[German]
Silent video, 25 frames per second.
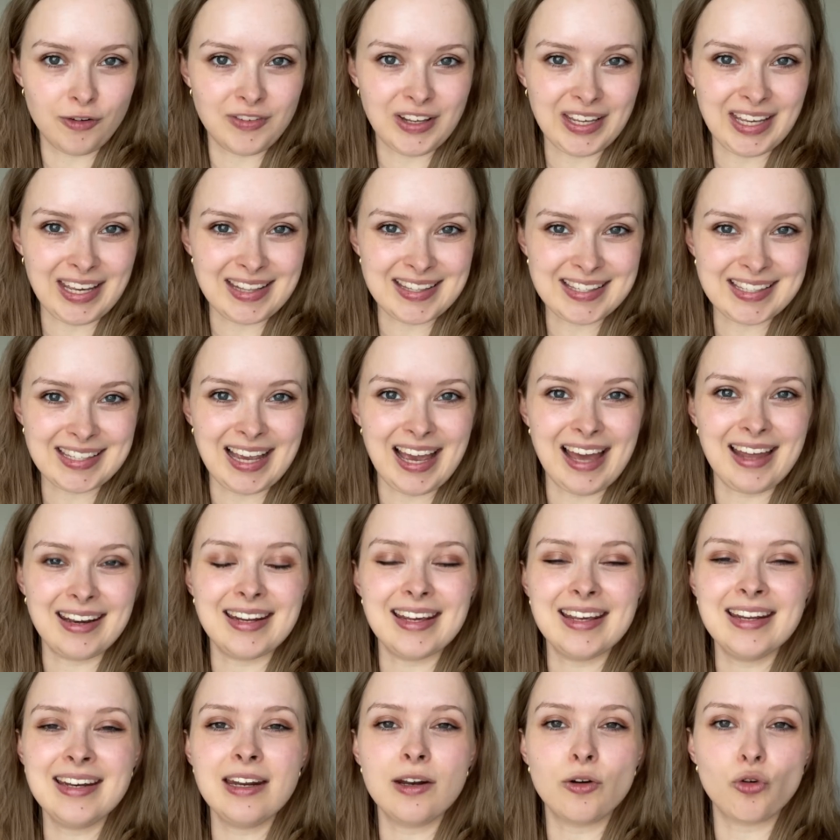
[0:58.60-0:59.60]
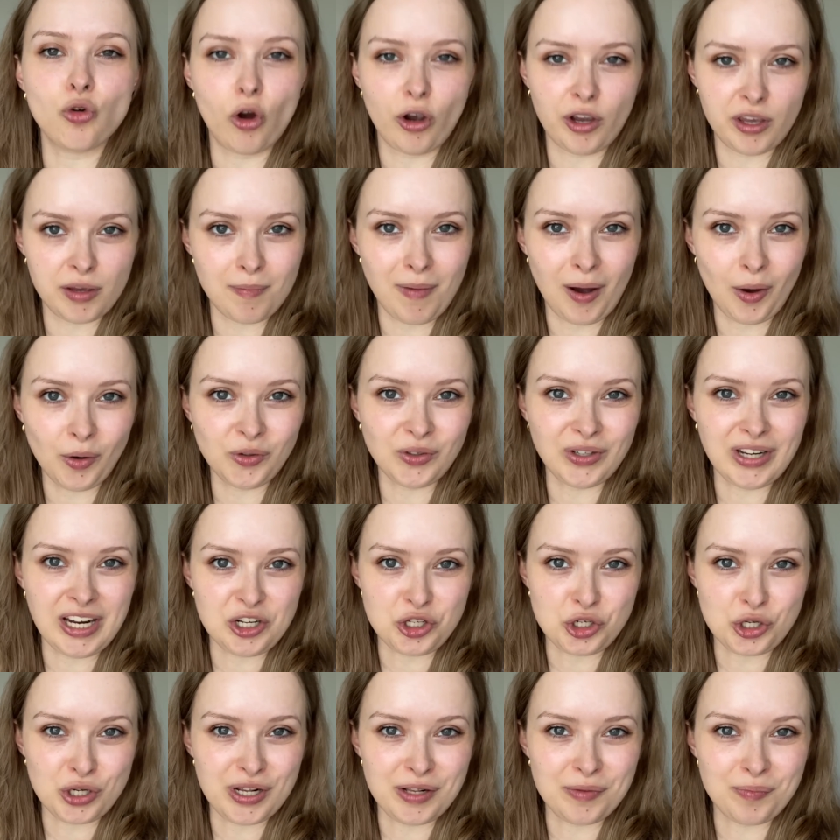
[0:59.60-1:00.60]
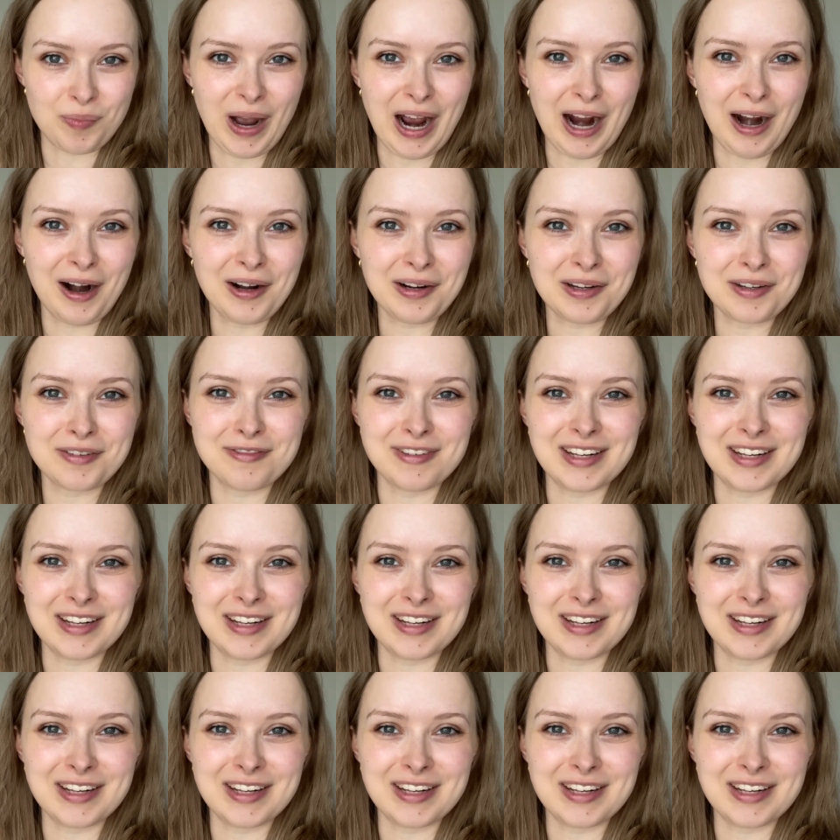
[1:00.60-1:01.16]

wir jetzt gerne in den Rocky Mountain National Park.